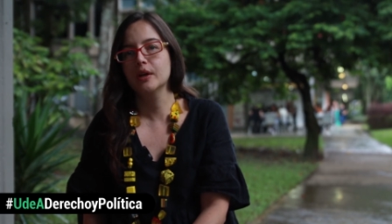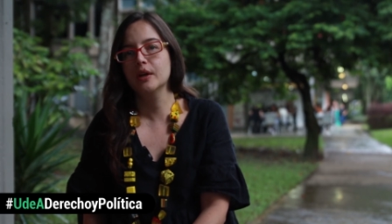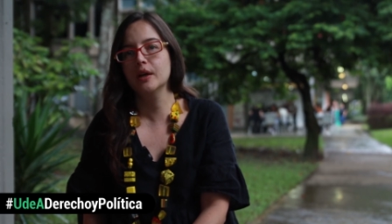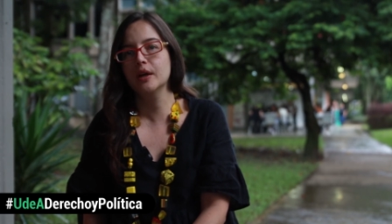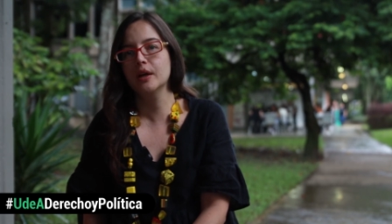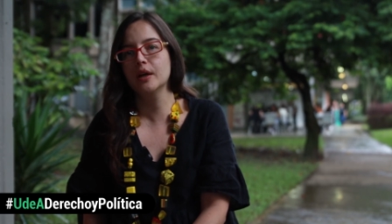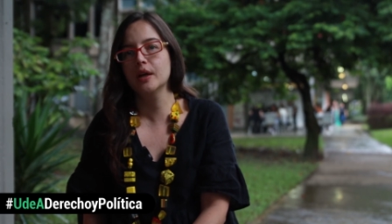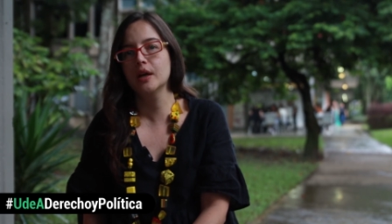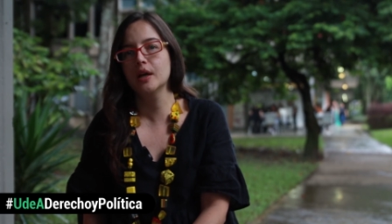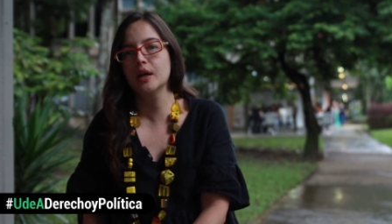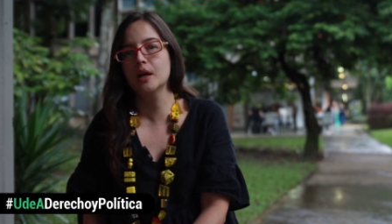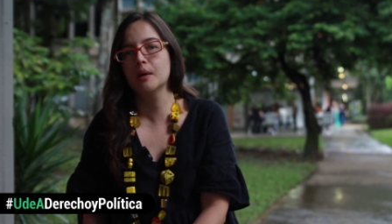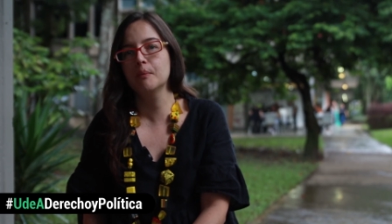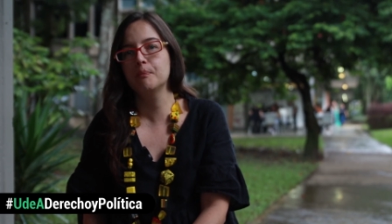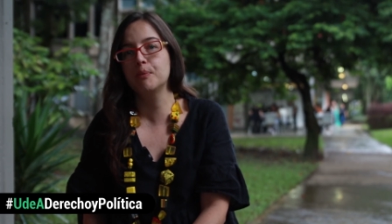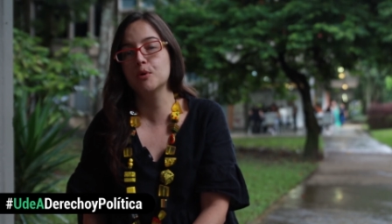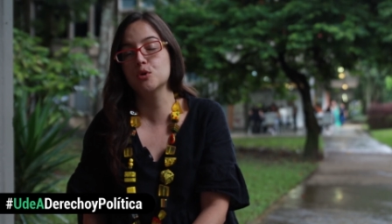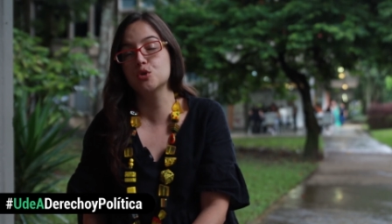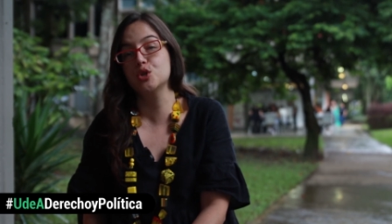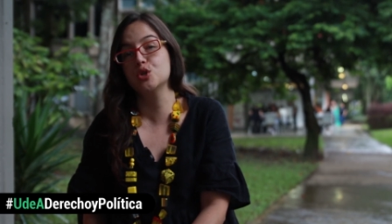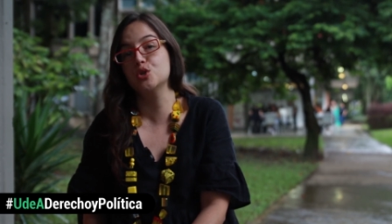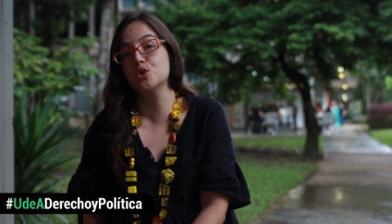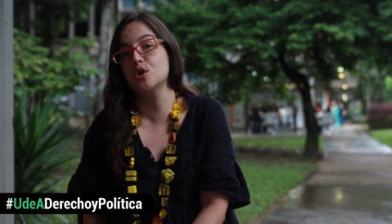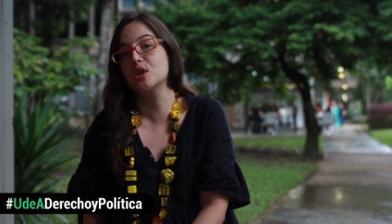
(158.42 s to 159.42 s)
Eh,
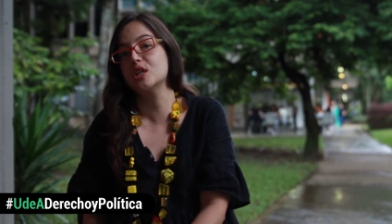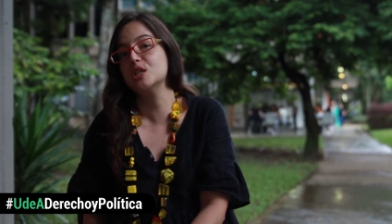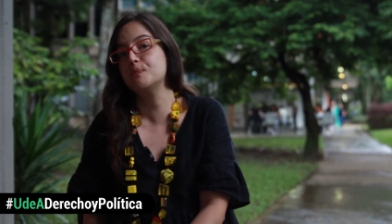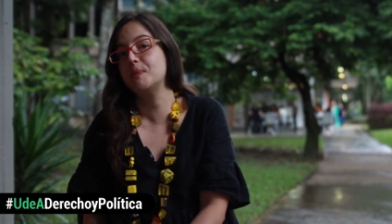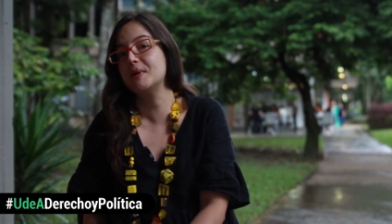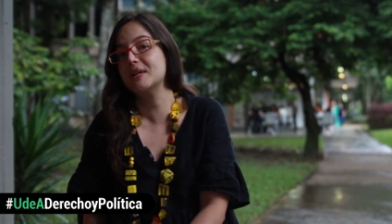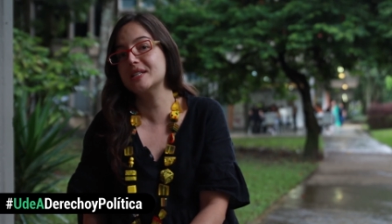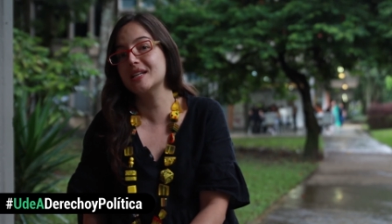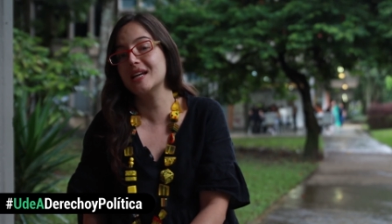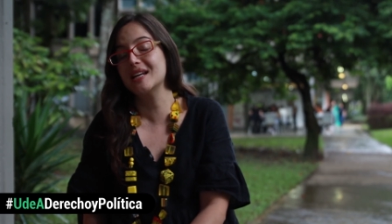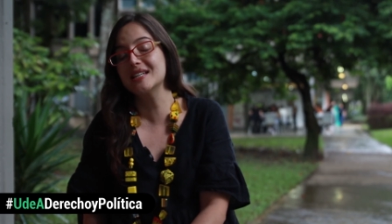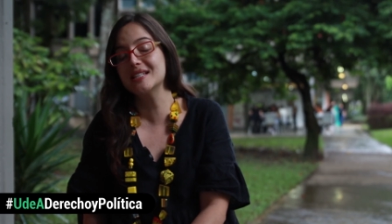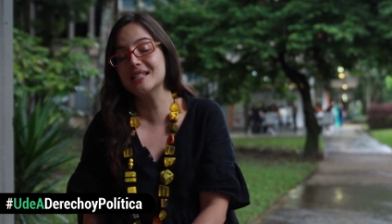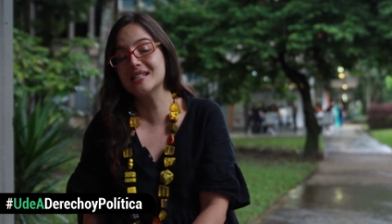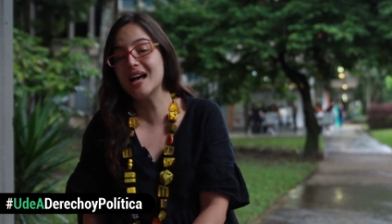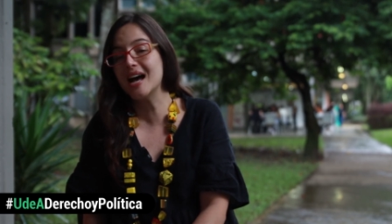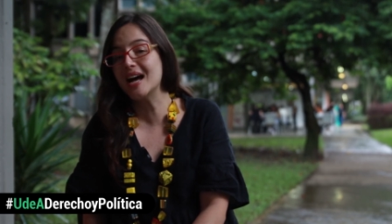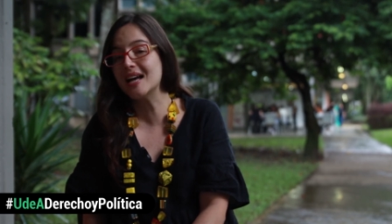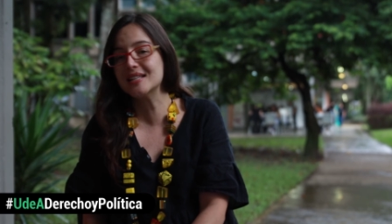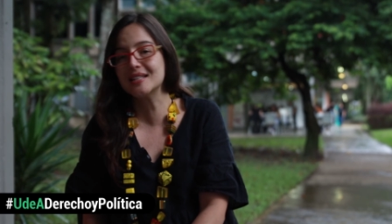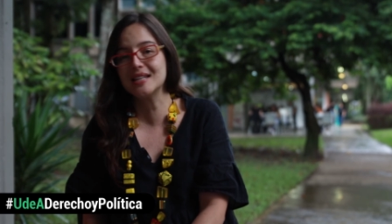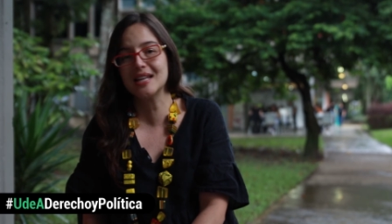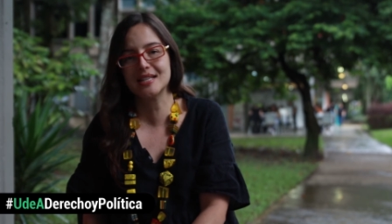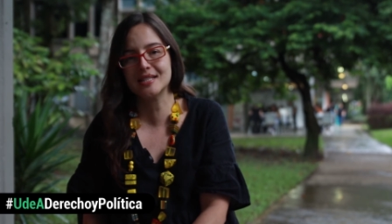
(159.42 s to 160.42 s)
posiciones
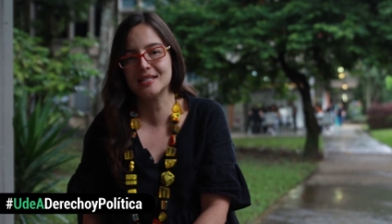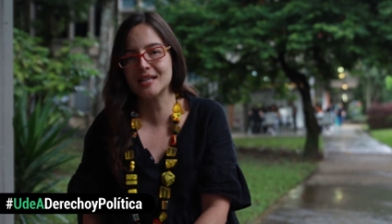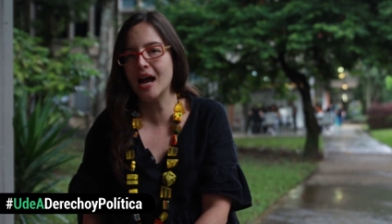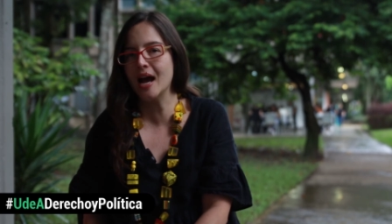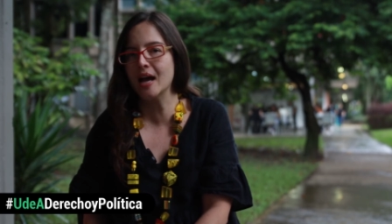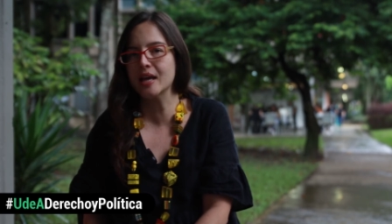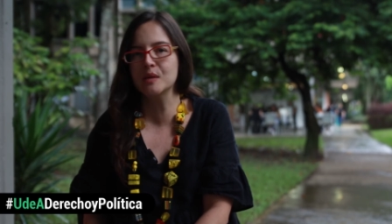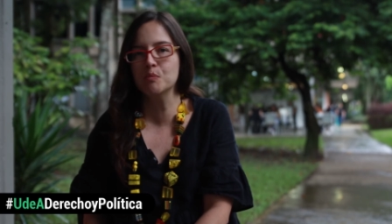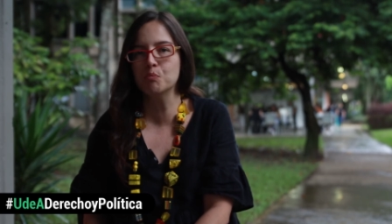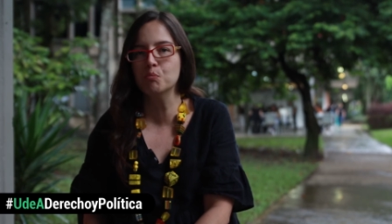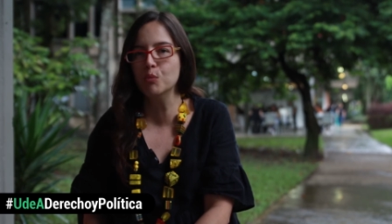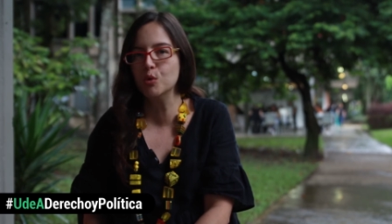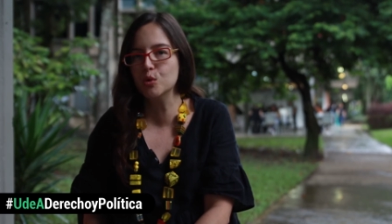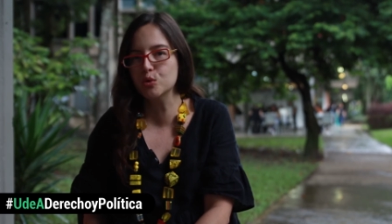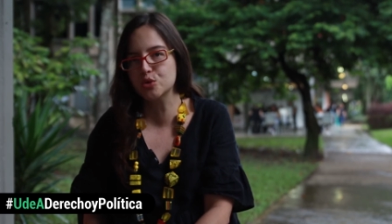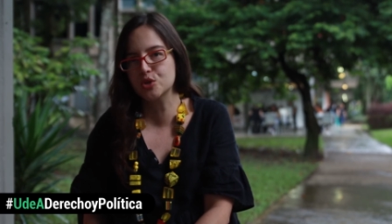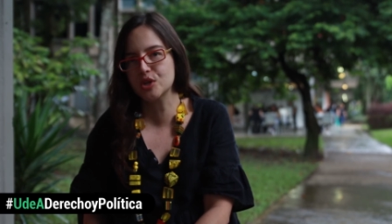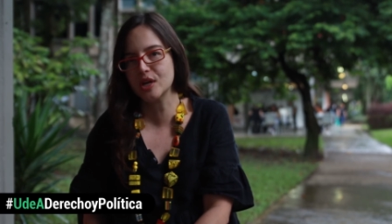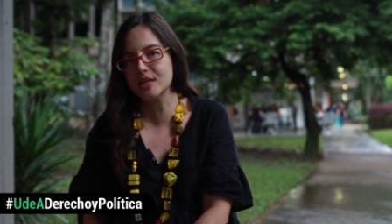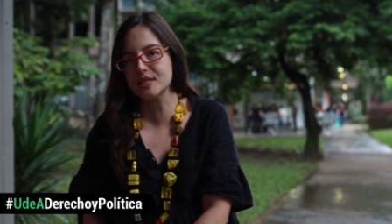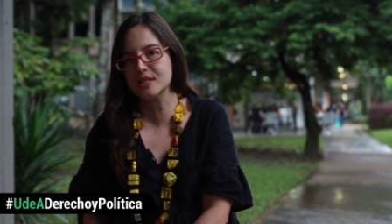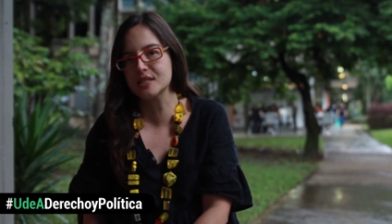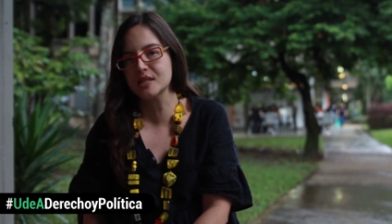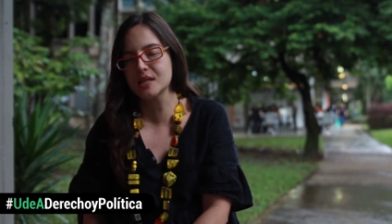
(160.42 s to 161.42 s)
parcializadas las hay
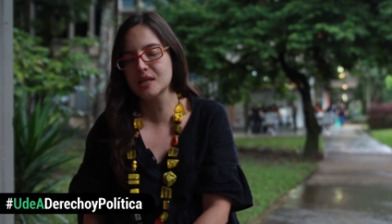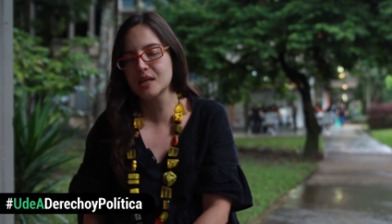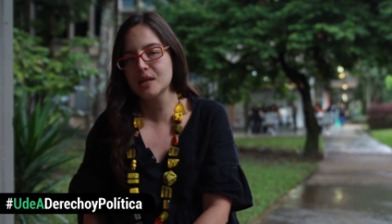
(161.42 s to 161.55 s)
muchas,